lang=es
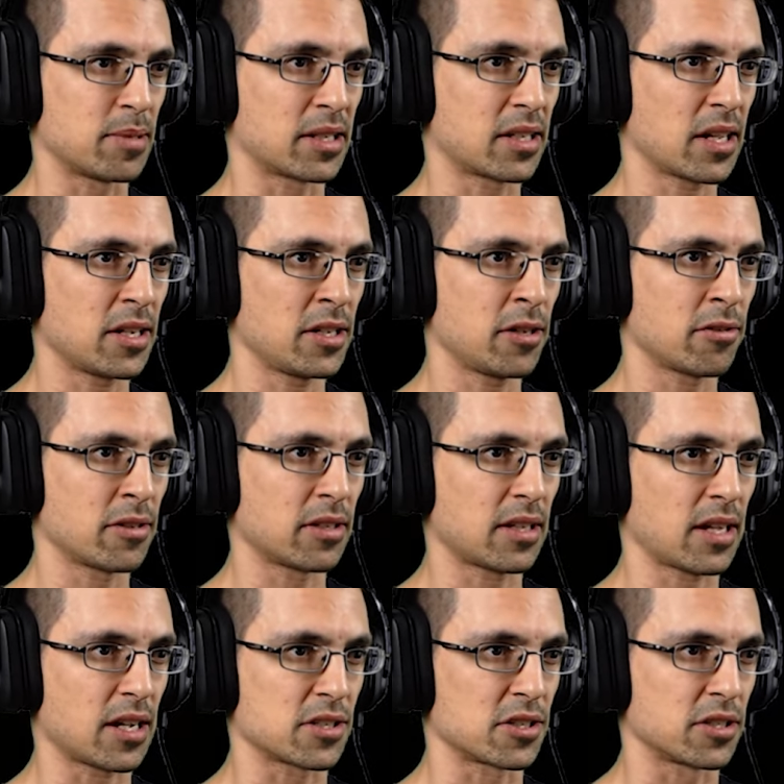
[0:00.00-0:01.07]
pequeño
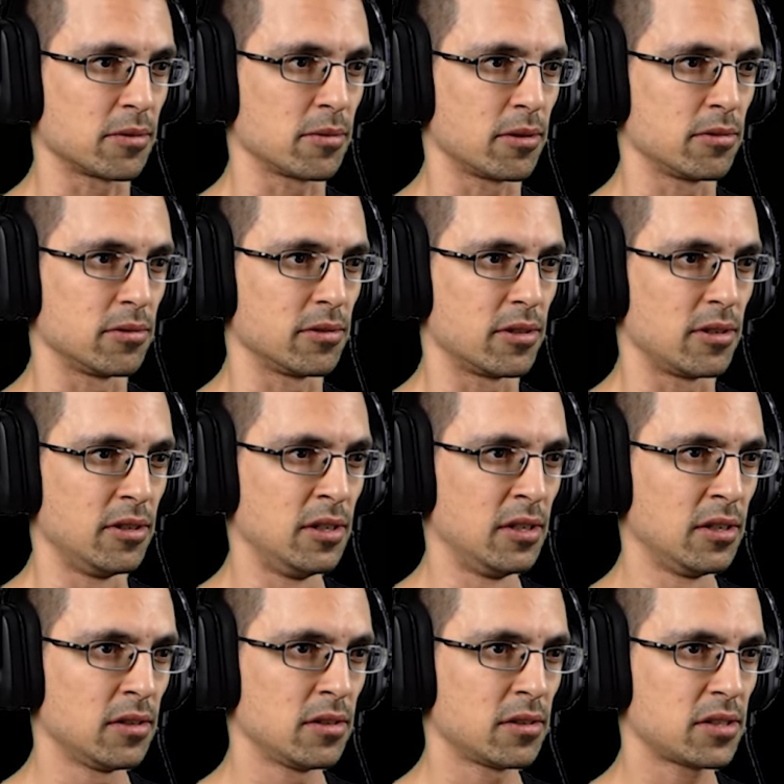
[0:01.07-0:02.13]
detalle, boludo.
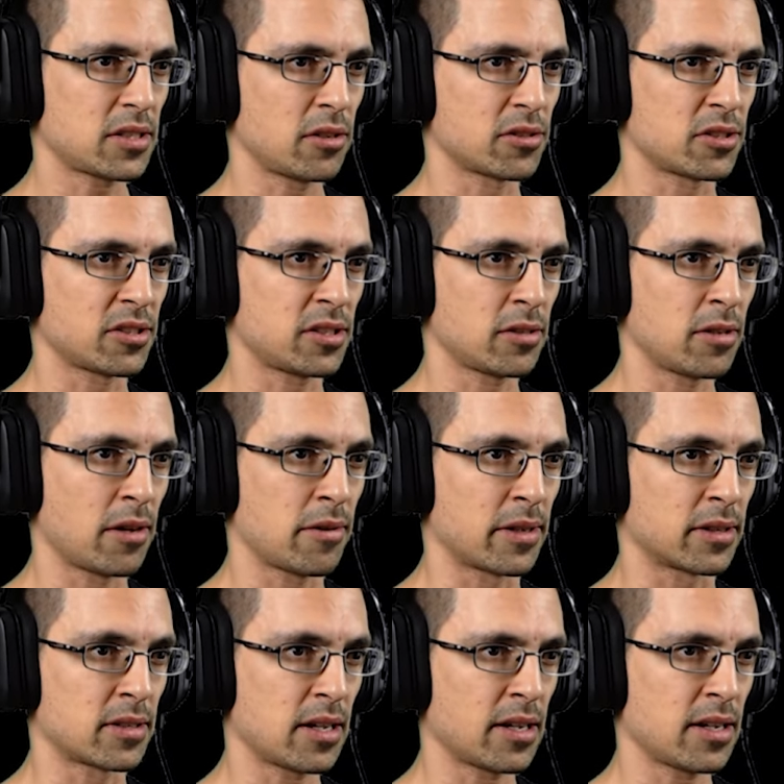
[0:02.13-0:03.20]
Esa no sé si era una
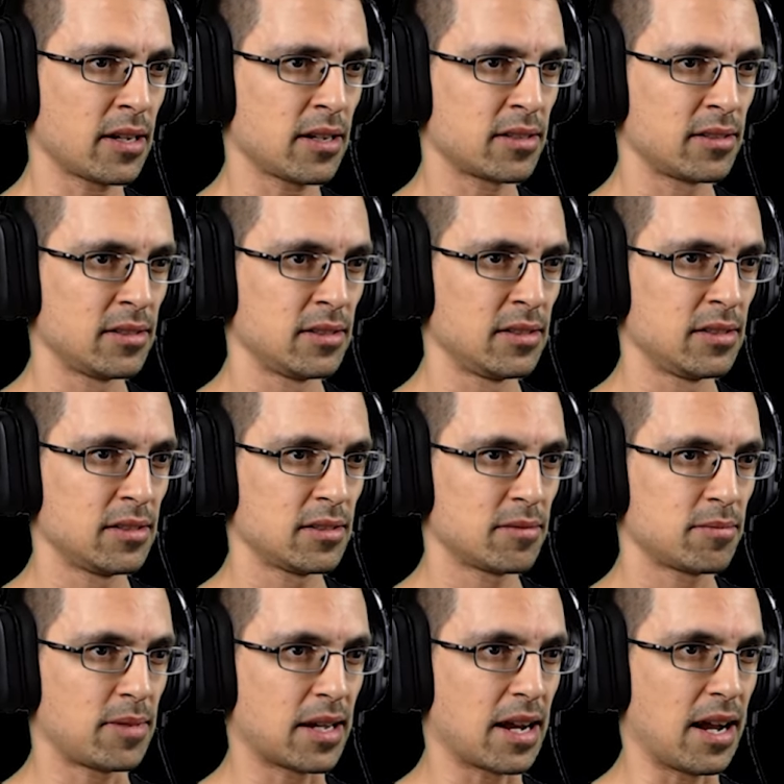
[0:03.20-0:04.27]
ventana.
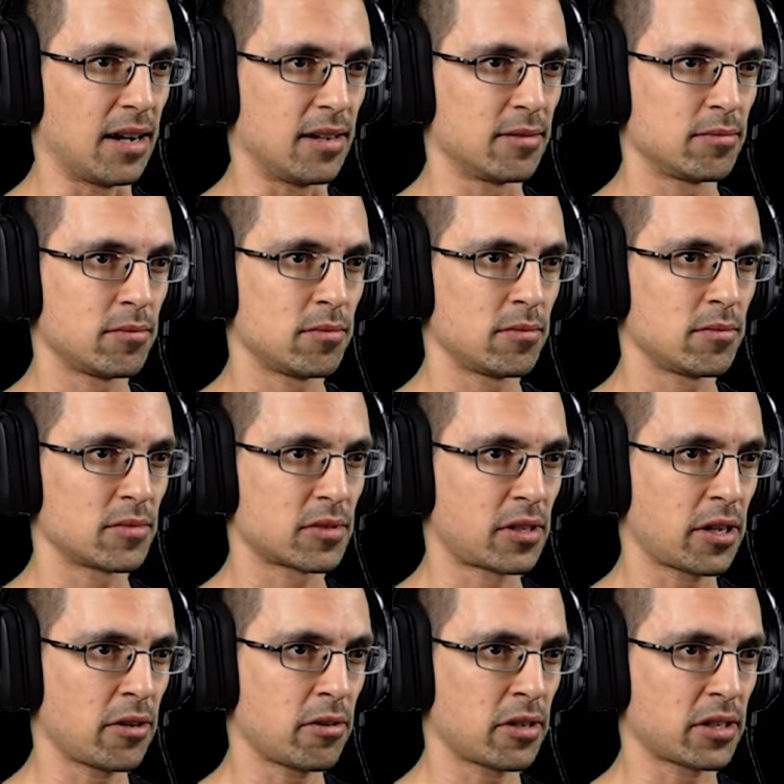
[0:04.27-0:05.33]
Pará.
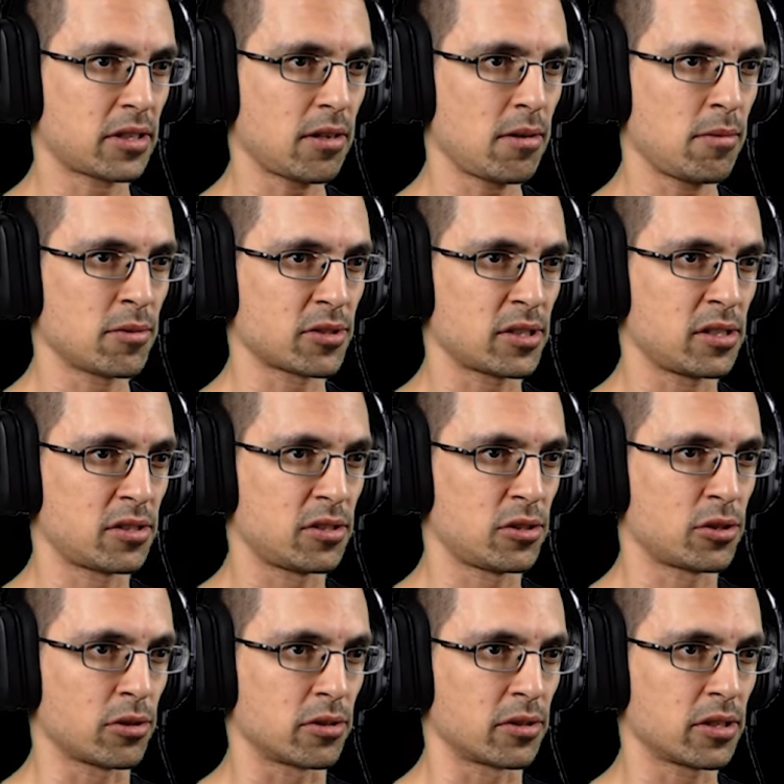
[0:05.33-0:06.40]
Creo que estábamos en el
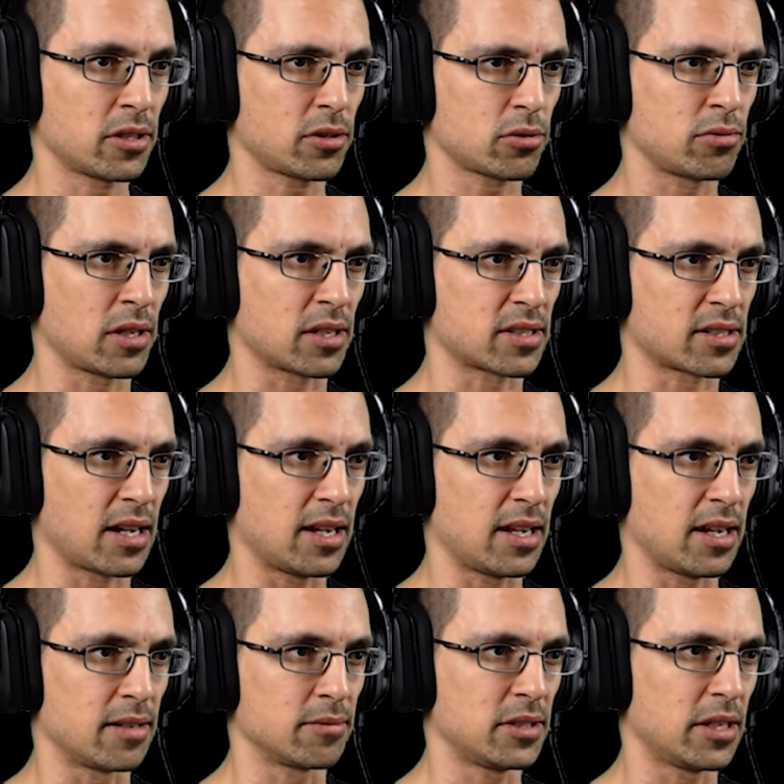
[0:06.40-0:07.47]
sillón. Esto es una
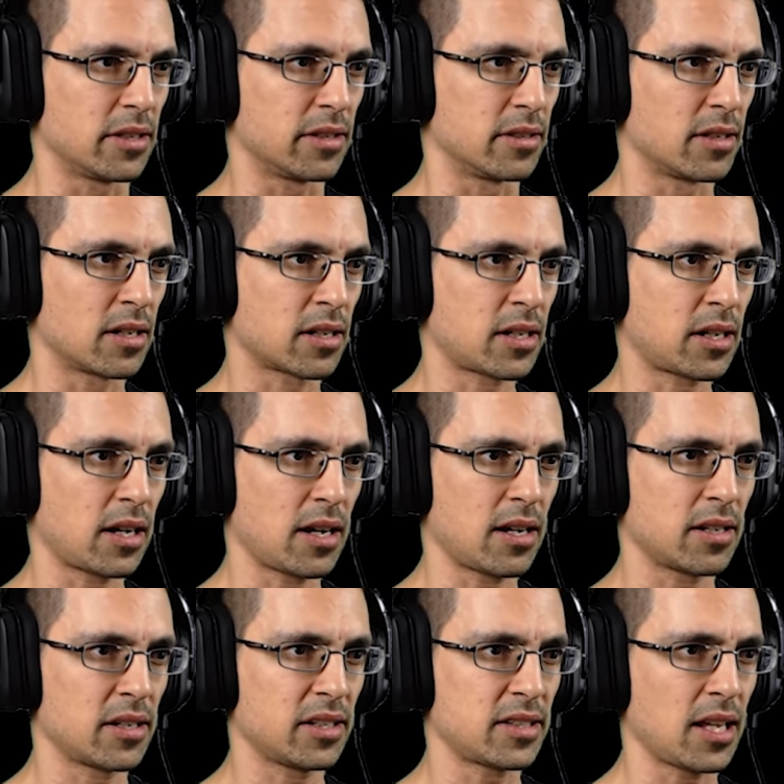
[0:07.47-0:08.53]
sala. Bien.
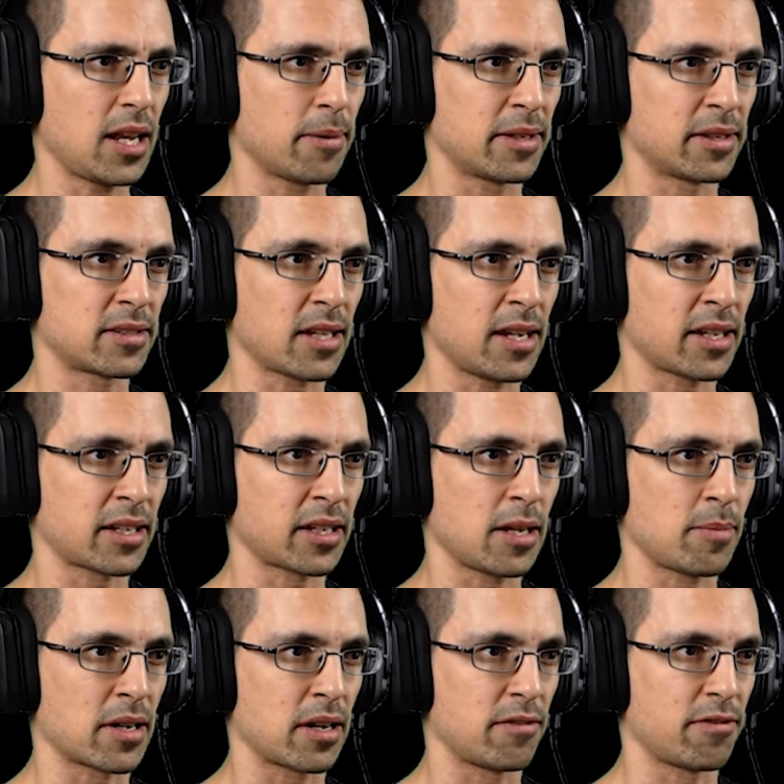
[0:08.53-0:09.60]
Acá, esta es la ventana que
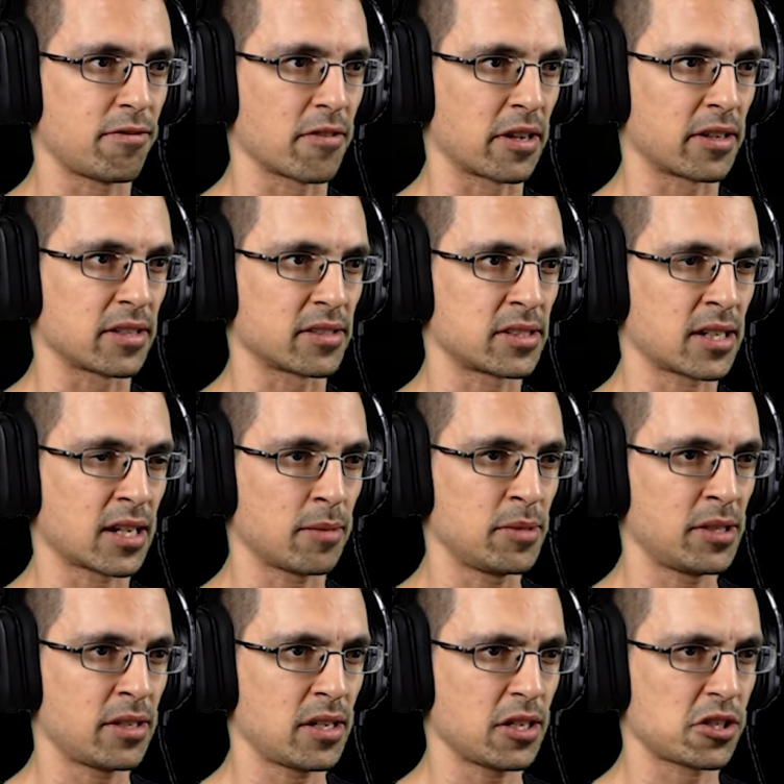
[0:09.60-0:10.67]
da para el frente. Así que acá a
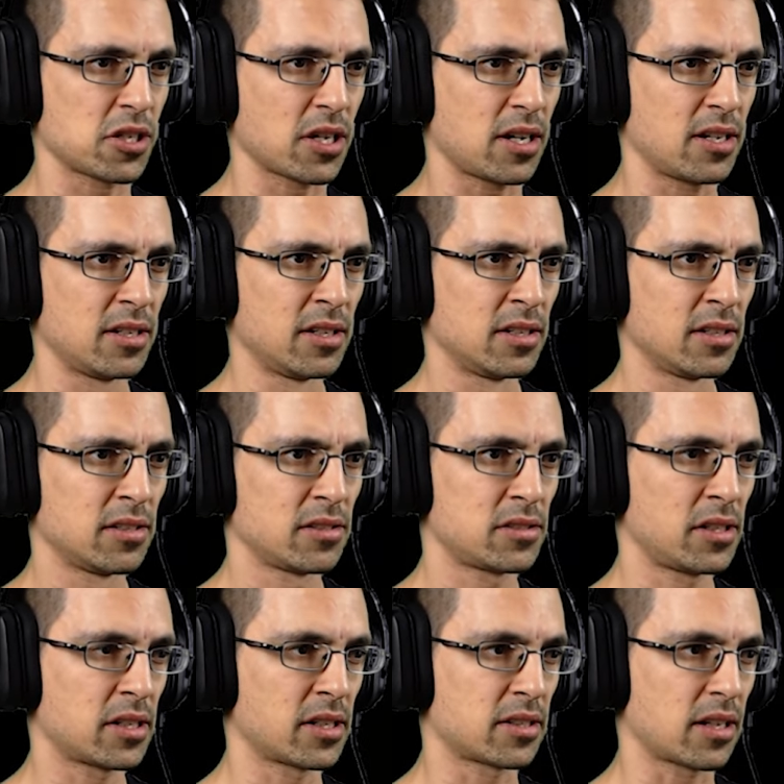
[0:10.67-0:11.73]
mi derecha
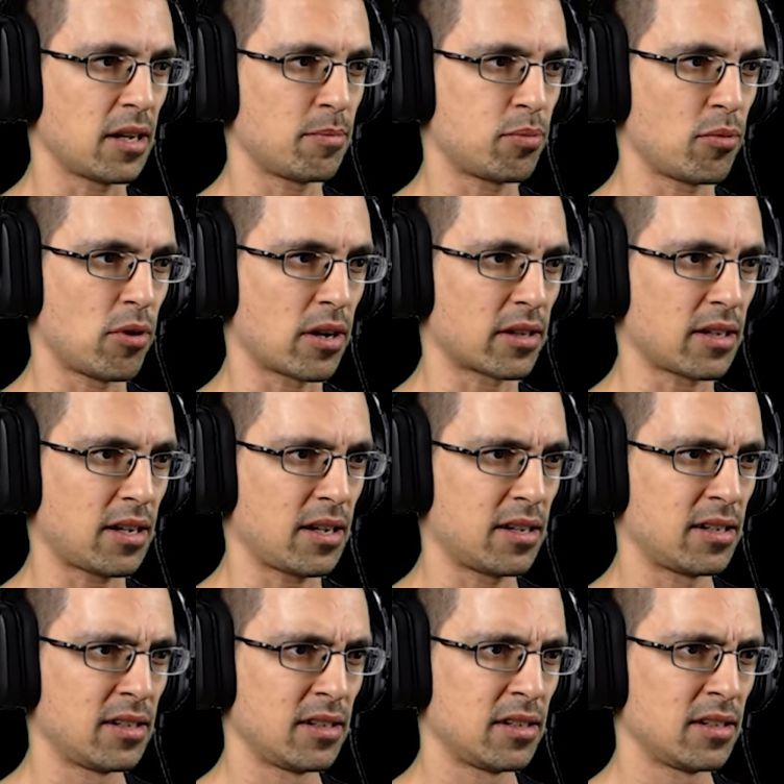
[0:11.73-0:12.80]
tiene que estar la
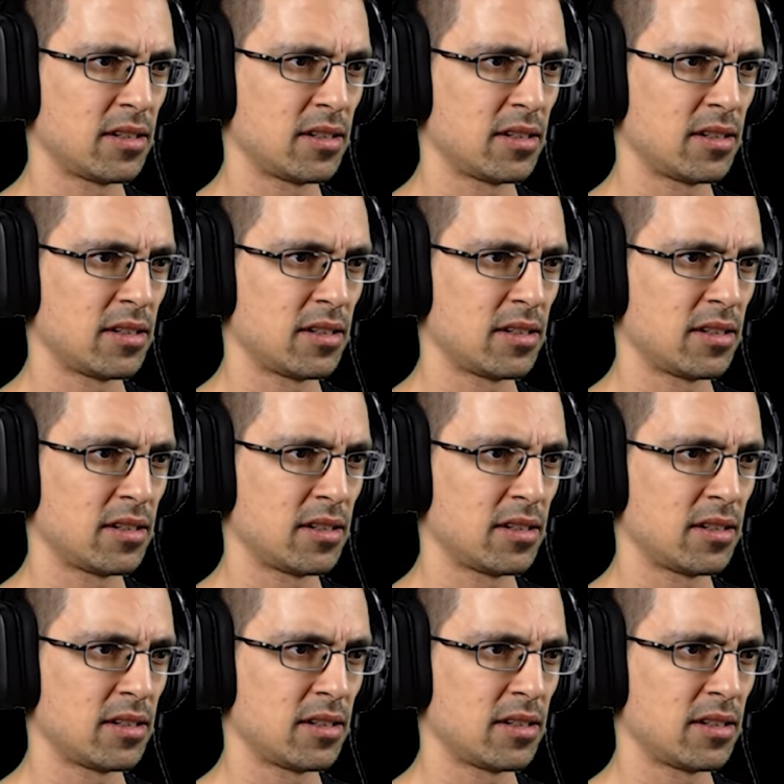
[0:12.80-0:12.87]
puerta